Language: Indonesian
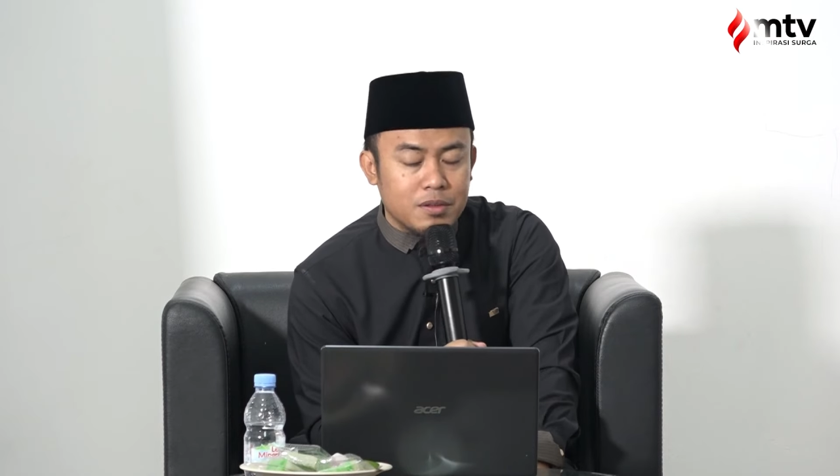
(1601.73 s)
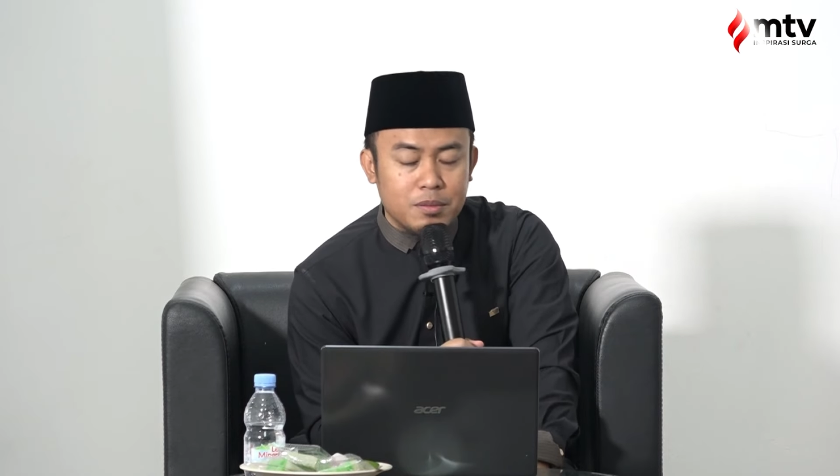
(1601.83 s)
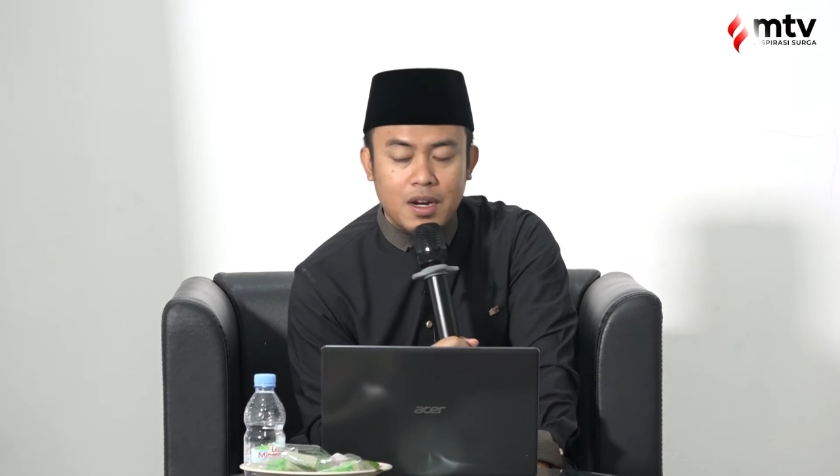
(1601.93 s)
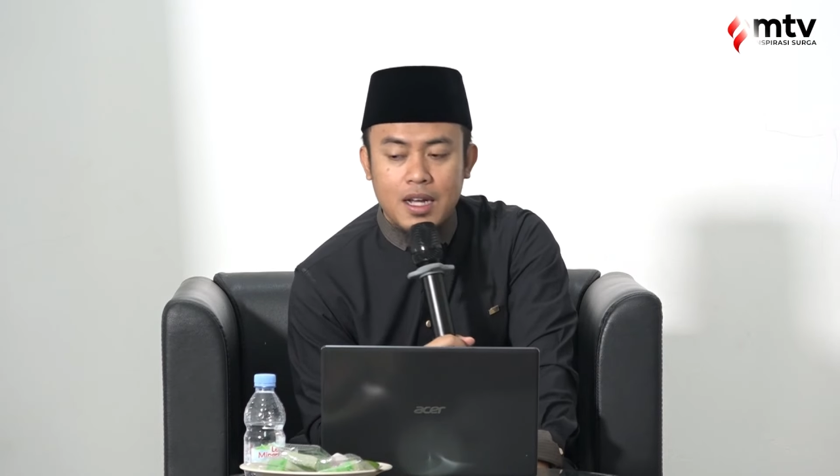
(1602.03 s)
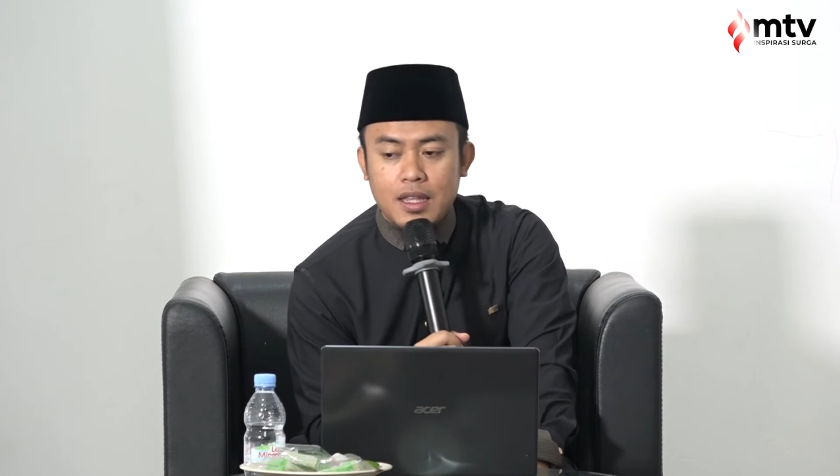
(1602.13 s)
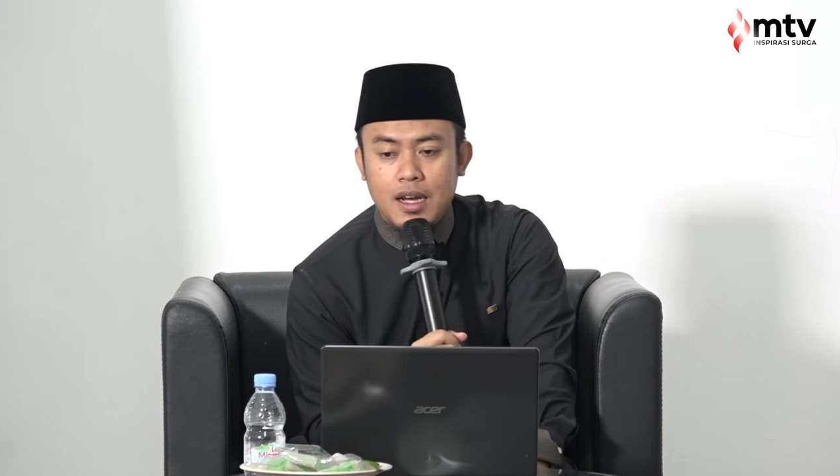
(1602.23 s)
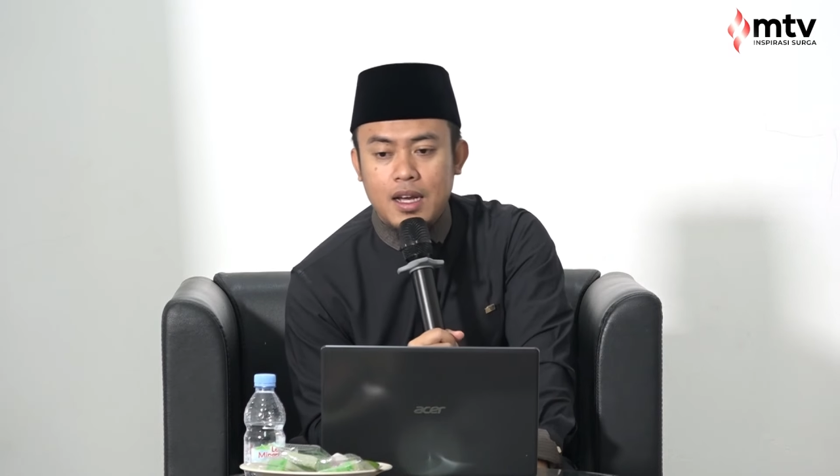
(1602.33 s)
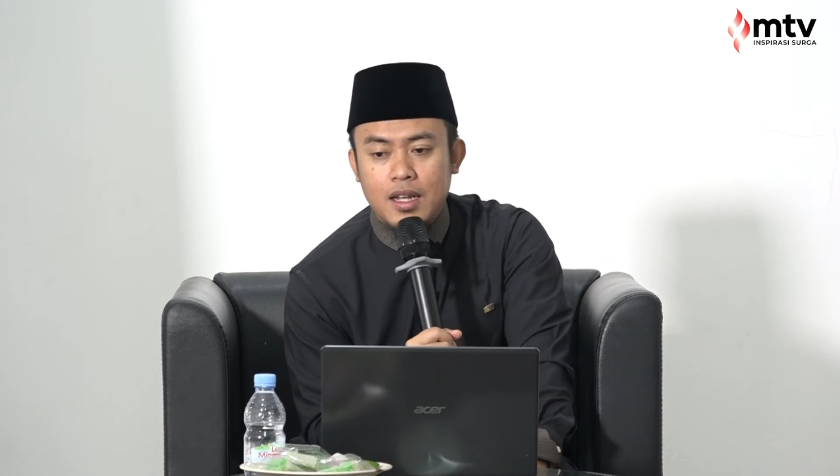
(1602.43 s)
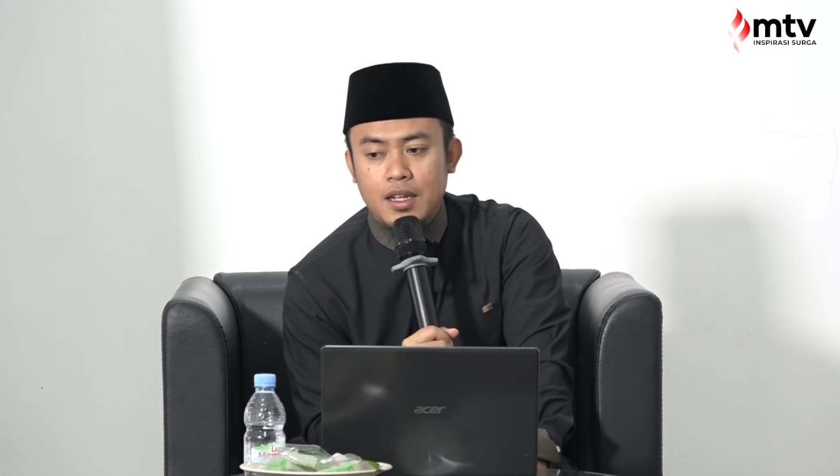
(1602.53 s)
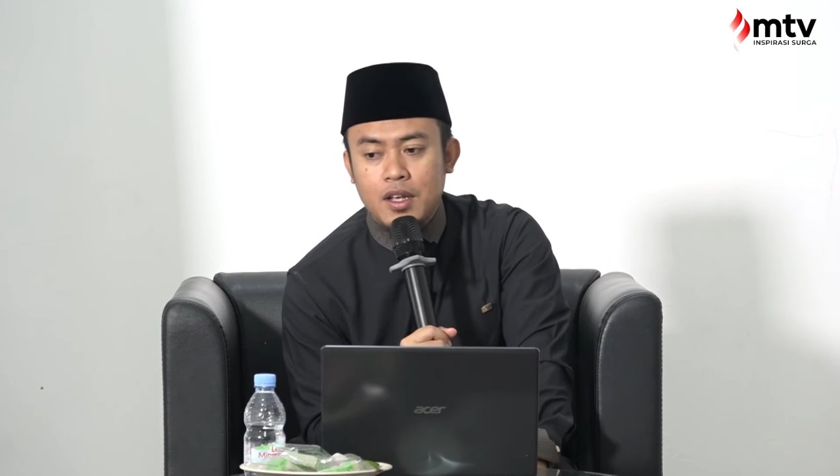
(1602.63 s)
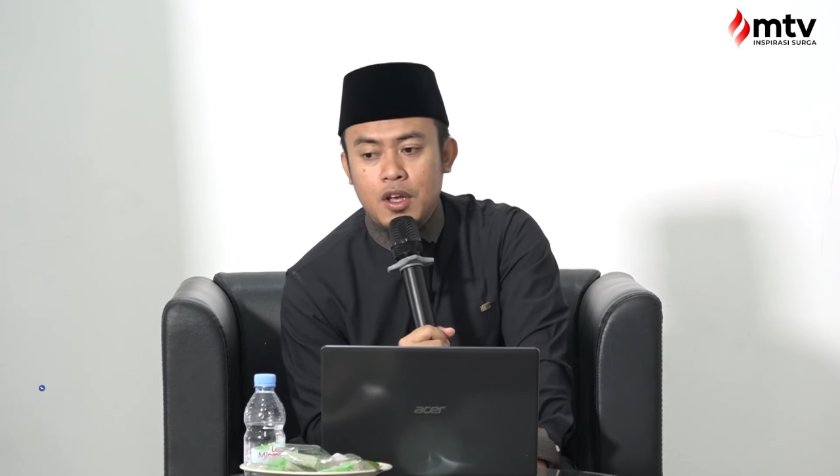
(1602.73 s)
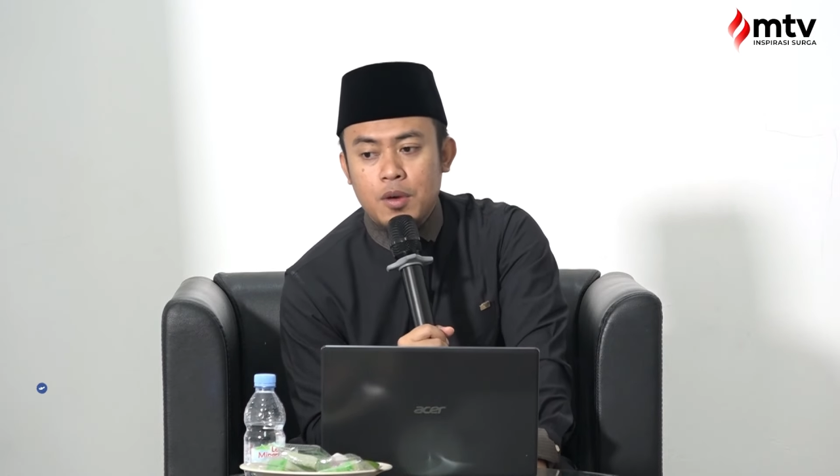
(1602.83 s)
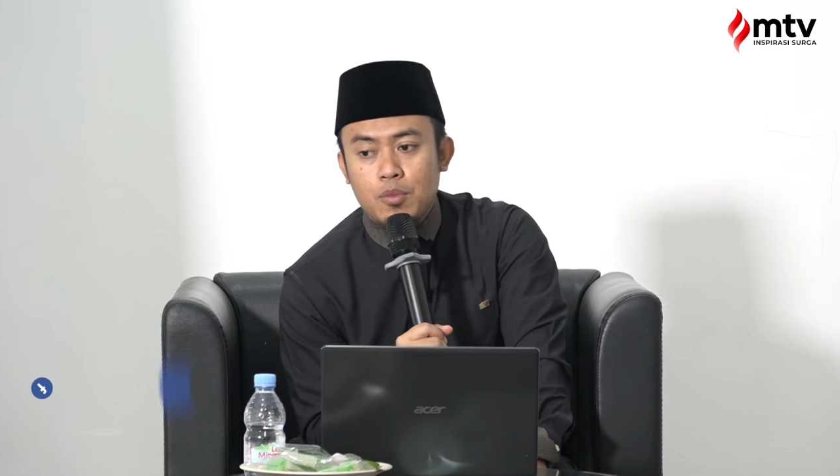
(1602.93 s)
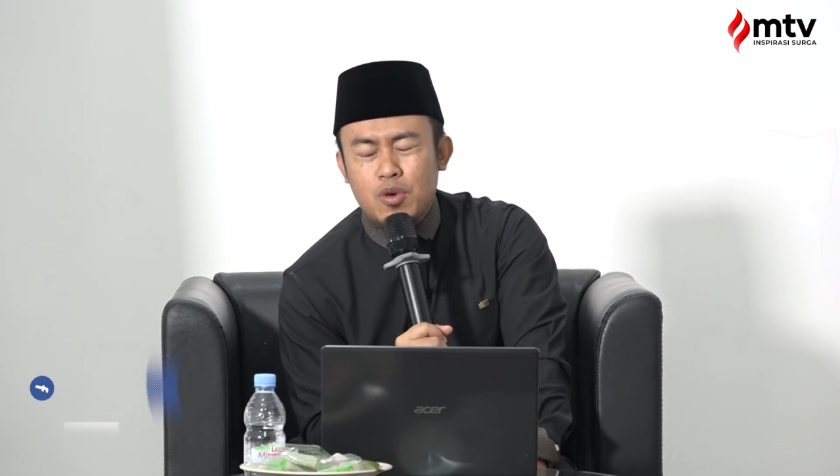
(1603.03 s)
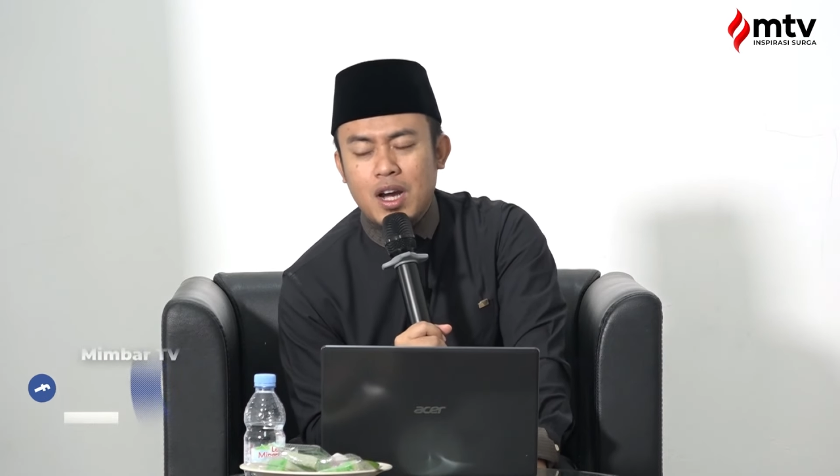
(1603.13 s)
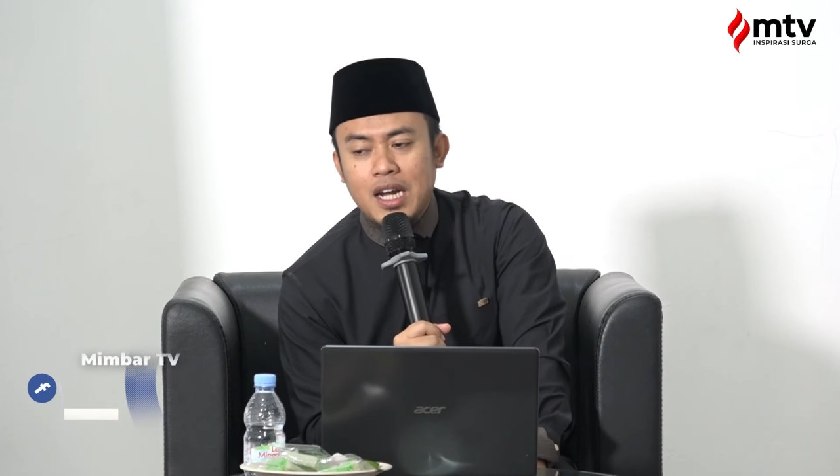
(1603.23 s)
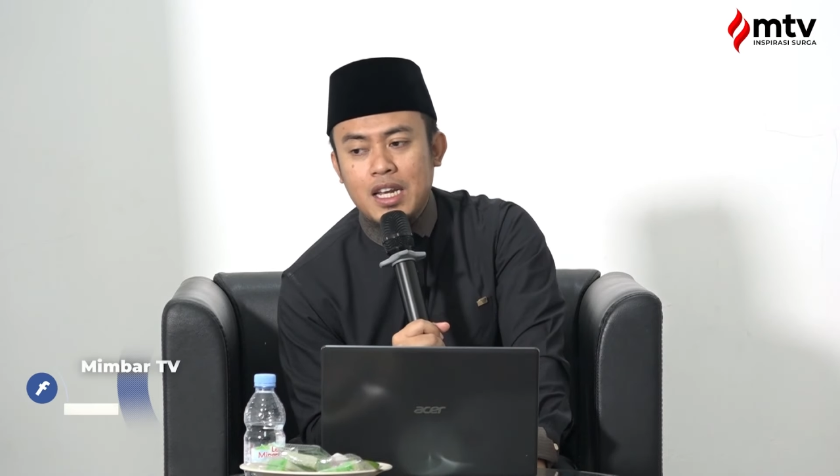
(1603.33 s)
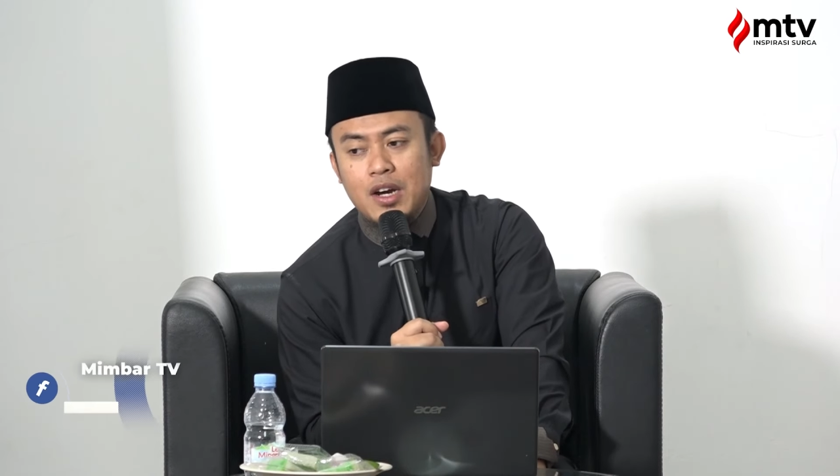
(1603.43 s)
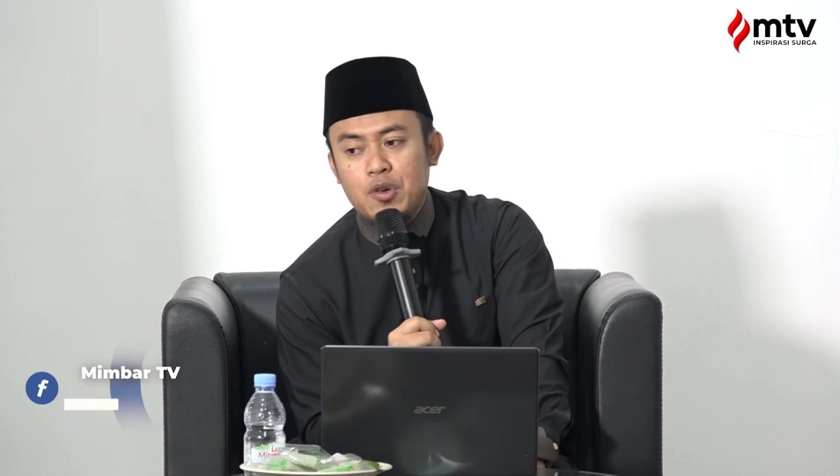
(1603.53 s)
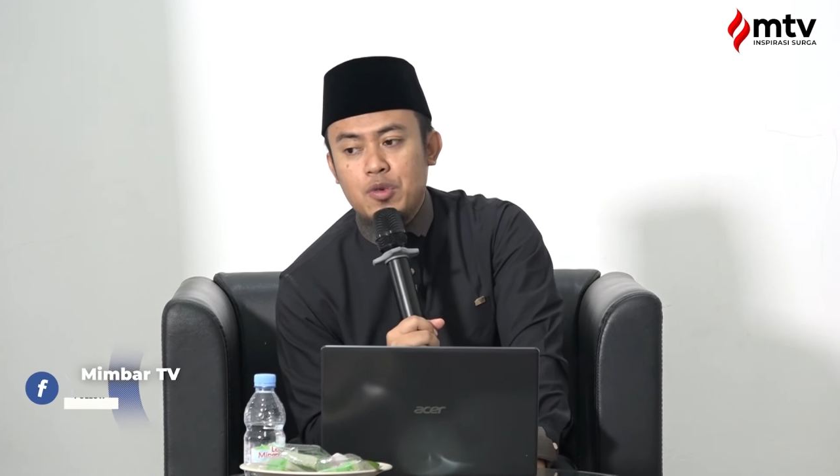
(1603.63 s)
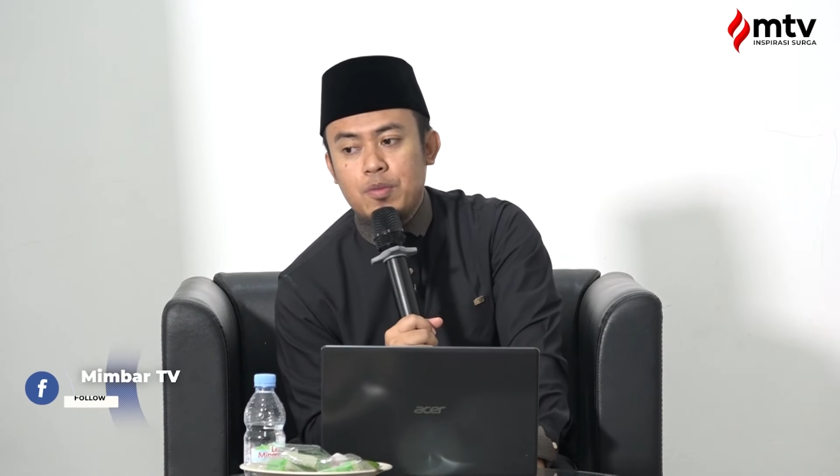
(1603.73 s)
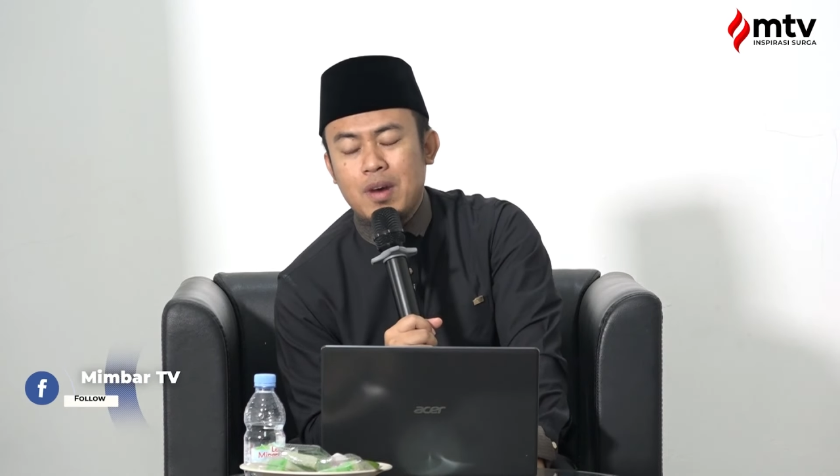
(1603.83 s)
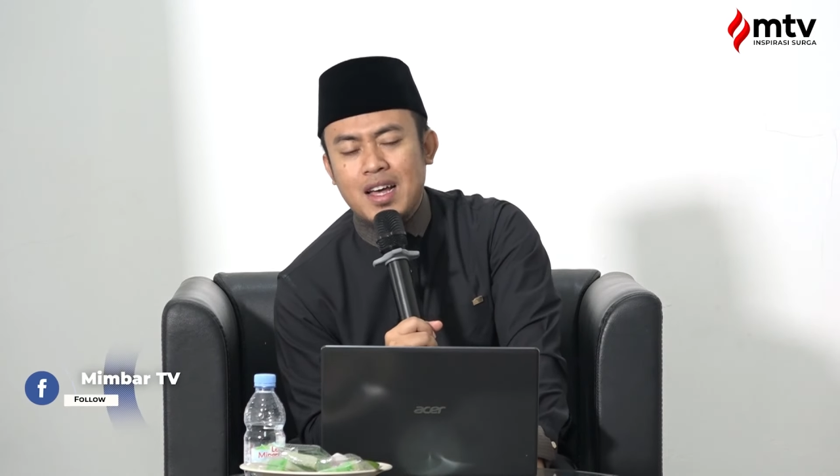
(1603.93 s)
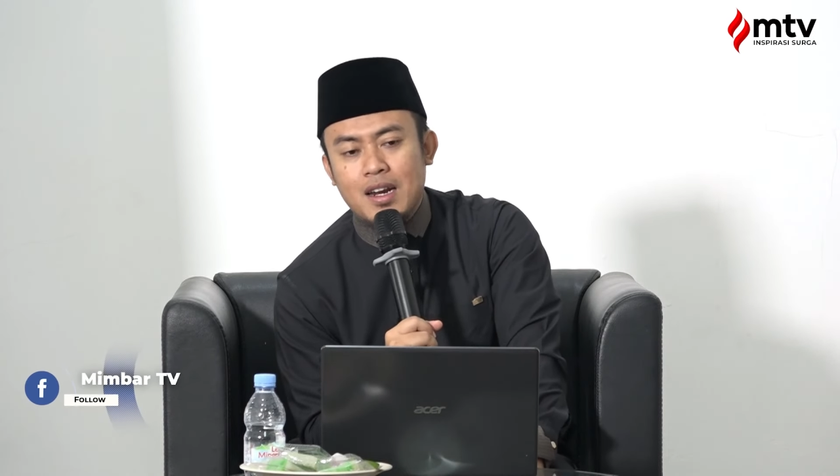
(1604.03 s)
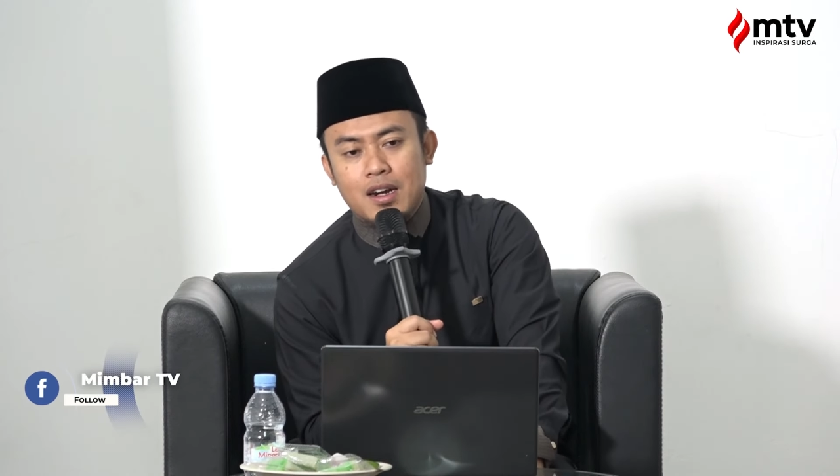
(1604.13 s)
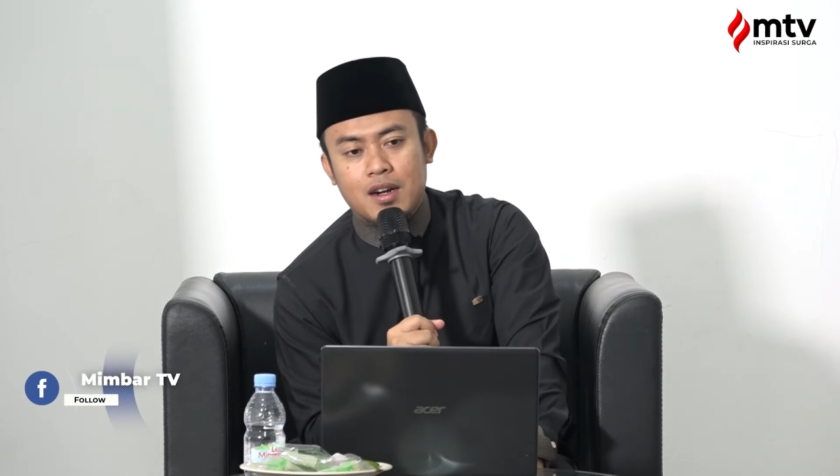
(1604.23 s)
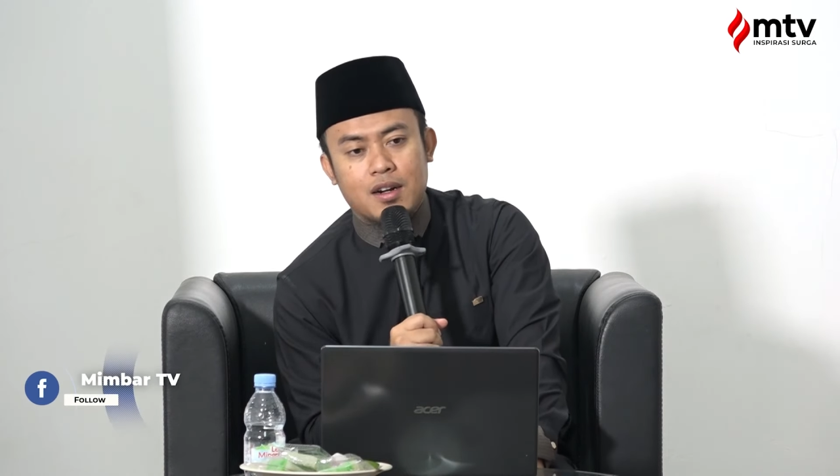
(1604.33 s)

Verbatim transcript: mengatakan bukannya Umar